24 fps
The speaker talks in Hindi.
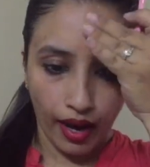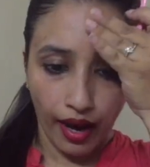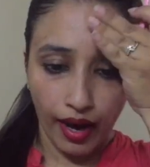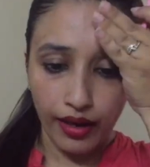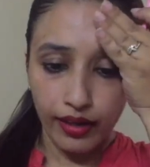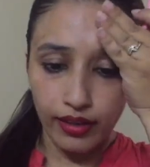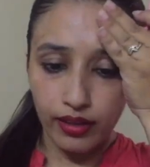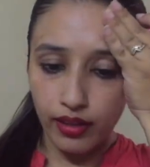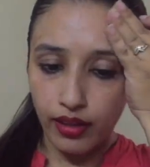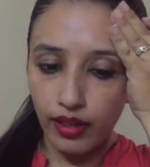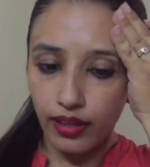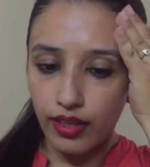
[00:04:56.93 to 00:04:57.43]

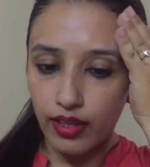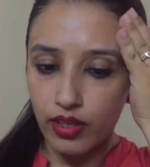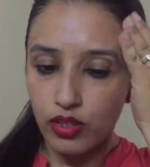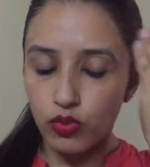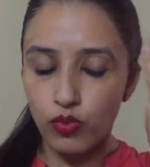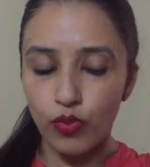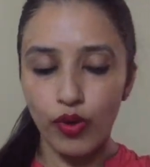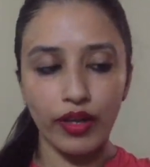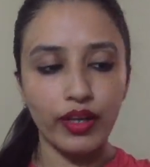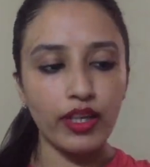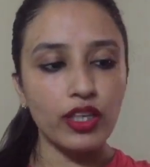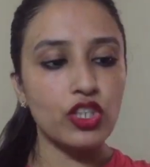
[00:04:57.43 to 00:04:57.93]
एंड इट
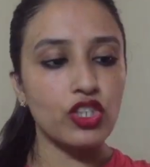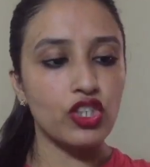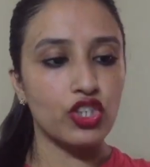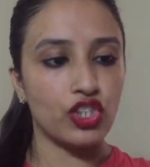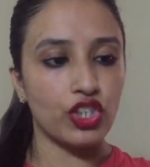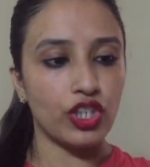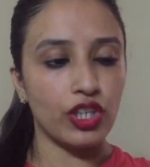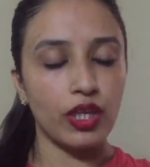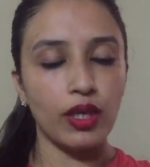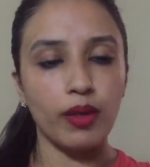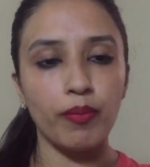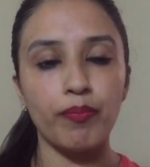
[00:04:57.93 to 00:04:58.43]
इज़ वेरी
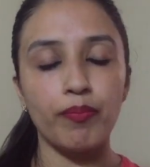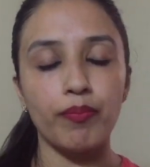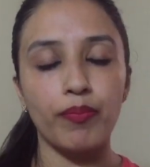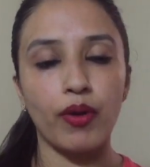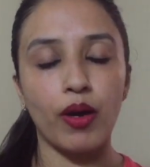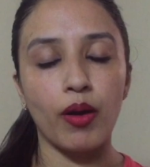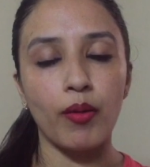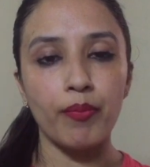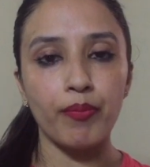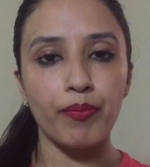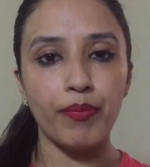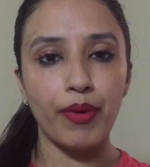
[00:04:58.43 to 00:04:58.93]

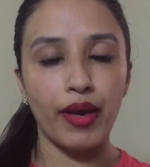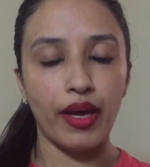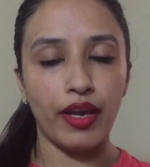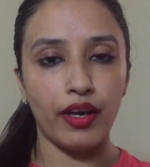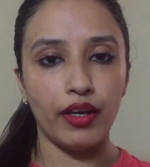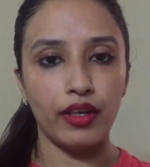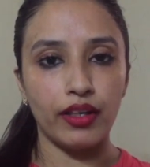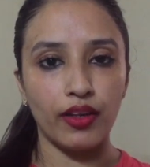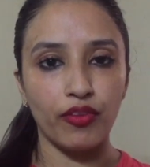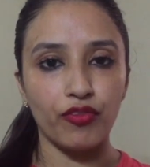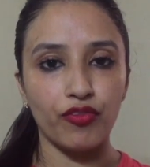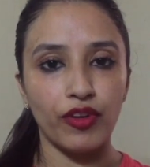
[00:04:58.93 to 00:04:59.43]
चीप
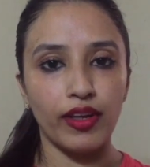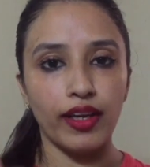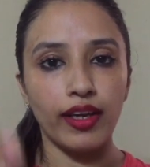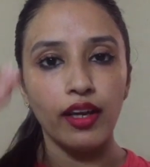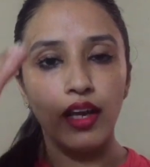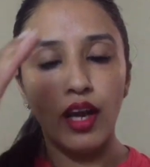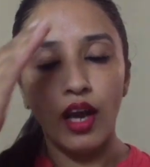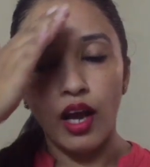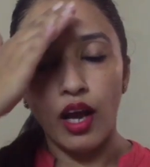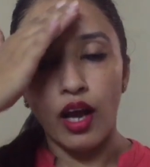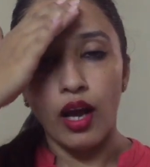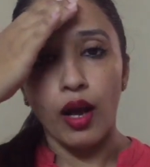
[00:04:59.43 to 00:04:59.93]

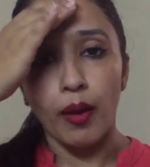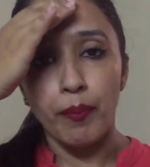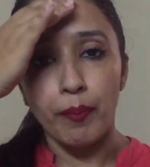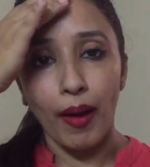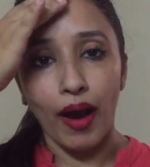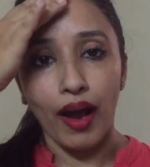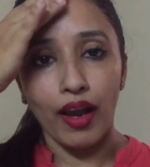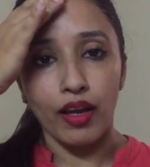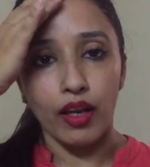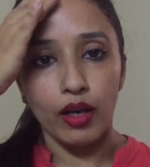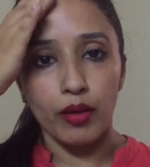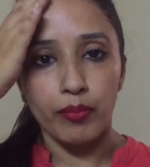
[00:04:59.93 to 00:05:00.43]
कंपेरेटिवली
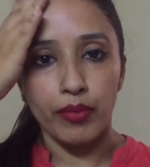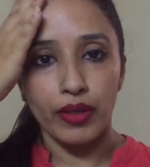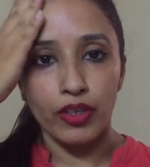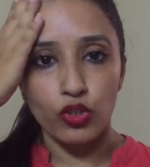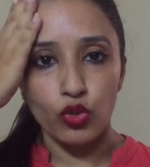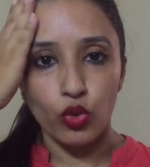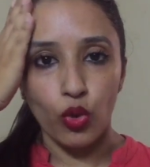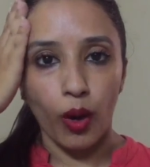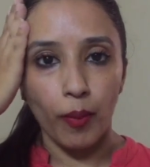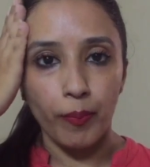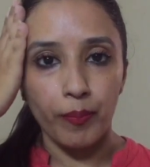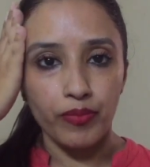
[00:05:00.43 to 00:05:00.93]
पार्लर में
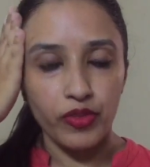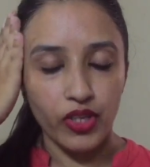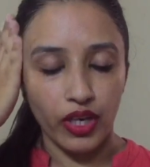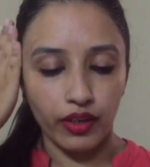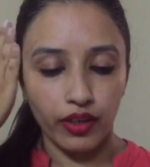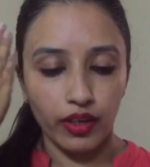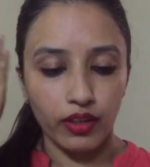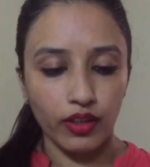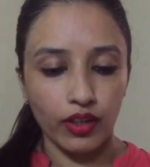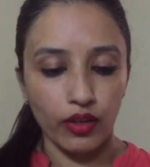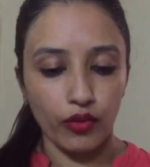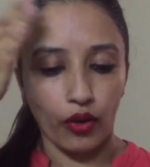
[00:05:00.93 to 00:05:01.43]
जो आप
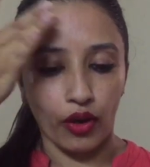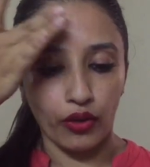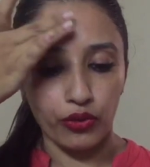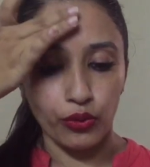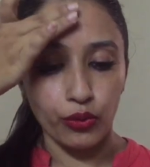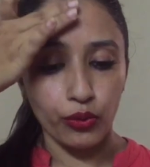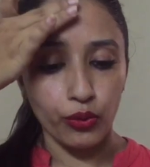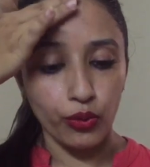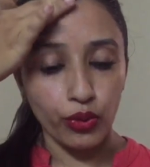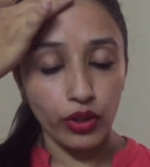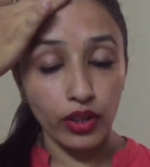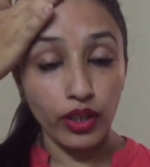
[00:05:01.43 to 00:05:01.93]
जाकर
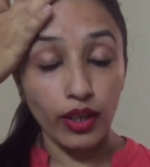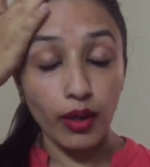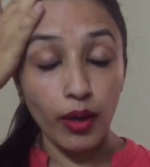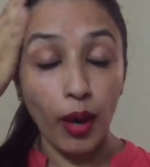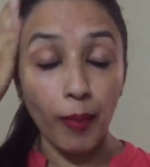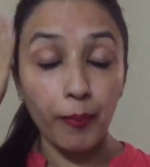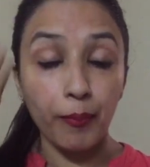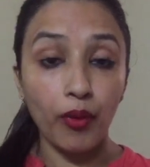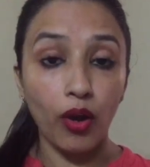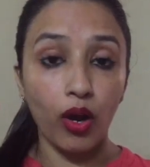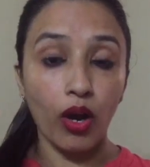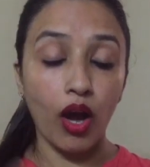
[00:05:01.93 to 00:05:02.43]
करवाते हो क्योंकि ये
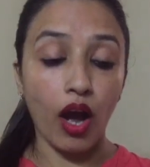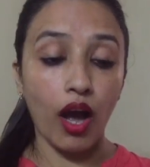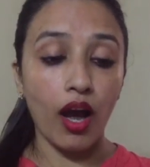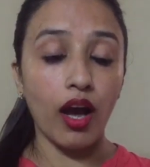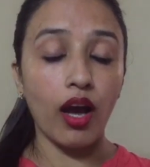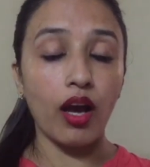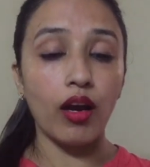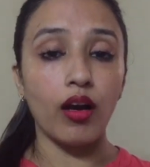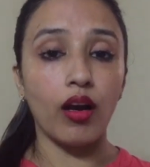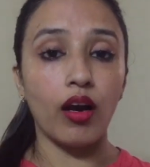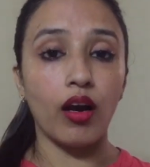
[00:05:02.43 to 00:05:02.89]
आपका